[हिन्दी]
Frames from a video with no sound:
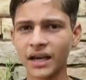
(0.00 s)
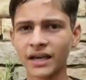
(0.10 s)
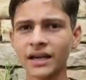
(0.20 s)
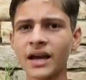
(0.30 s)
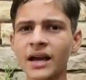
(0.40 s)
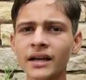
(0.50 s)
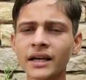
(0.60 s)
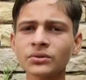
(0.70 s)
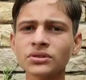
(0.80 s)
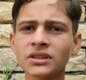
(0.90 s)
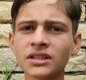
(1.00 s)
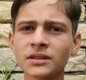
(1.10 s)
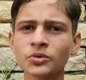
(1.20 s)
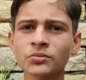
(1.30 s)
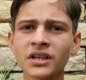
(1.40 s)
वाला है या तो सीधे
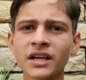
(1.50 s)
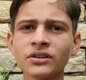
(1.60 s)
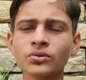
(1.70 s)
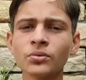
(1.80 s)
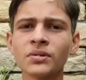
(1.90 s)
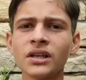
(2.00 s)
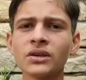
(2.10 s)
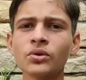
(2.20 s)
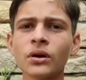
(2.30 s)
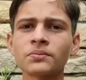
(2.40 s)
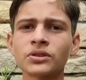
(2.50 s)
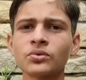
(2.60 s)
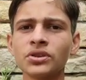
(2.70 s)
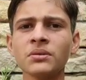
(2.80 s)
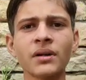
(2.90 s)
शब्दों में कहें तो बिल्ली को
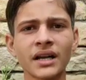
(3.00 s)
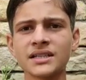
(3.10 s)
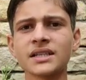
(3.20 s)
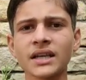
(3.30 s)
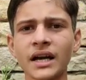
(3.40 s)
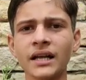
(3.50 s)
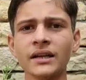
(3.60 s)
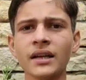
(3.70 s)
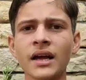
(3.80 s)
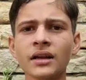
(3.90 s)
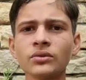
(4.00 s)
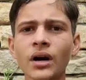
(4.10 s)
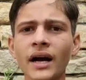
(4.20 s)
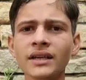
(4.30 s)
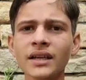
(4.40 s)
अपशगुन ही माना जाता है तो
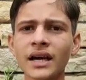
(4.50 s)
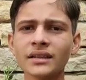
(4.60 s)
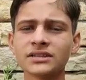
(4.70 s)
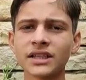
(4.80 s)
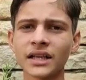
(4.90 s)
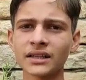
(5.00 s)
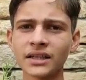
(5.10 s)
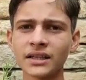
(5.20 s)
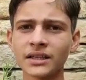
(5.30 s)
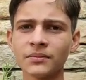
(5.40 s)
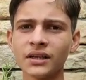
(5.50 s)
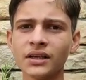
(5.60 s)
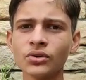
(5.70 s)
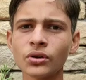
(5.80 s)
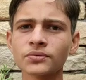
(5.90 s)
आइए आज जानते हैं कि
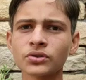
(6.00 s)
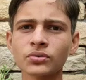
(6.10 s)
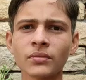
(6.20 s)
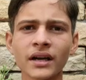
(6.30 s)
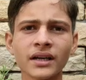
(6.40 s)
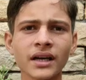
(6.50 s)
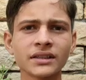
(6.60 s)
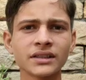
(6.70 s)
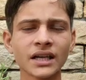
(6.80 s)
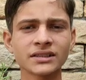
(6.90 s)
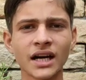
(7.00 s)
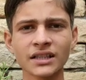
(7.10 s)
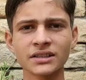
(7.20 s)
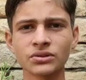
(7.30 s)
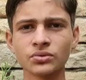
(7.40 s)
बिल्ली को अपशगुन मानने का इतिहास
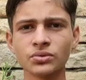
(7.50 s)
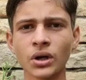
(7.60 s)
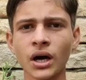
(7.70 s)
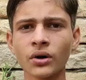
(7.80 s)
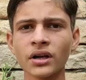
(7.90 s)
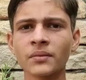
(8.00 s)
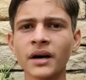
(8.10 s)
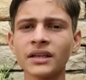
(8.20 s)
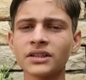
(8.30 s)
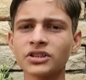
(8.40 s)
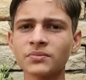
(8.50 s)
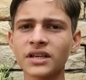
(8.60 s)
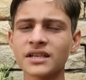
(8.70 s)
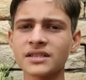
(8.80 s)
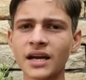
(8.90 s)
कहाँ से शुरू हुआ और ये हमारे देश में
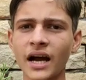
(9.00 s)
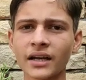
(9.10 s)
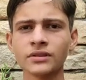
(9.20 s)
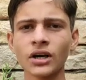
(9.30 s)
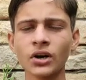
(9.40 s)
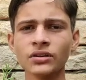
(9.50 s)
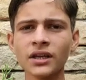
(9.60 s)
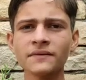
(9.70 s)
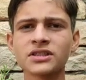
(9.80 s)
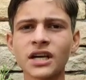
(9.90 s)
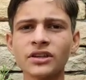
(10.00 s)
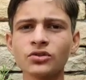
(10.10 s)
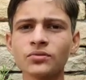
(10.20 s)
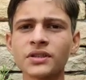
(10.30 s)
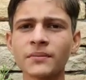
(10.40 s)
कैसे आ गया और इतना
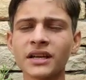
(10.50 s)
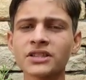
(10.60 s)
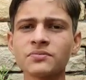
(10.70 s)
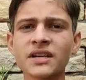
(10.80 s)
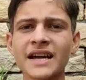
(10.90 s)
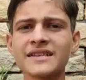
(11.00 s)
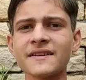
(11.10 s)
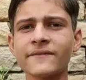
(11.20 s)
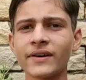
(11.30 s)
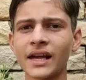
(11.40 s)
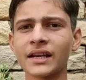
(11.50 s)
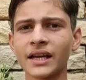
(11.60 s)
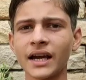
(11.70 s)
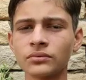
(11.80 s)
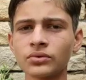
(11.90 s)
विस्तारित रूप से हमारे देश में कैसे फैल
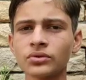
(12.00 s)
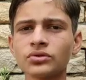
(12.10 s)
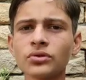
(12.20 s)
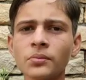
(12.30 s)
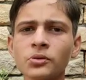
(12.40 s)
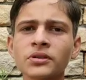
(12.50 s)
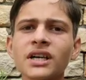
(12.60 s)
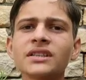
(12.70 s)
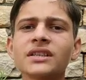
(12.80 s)
गया तो दोस्तों आपको बता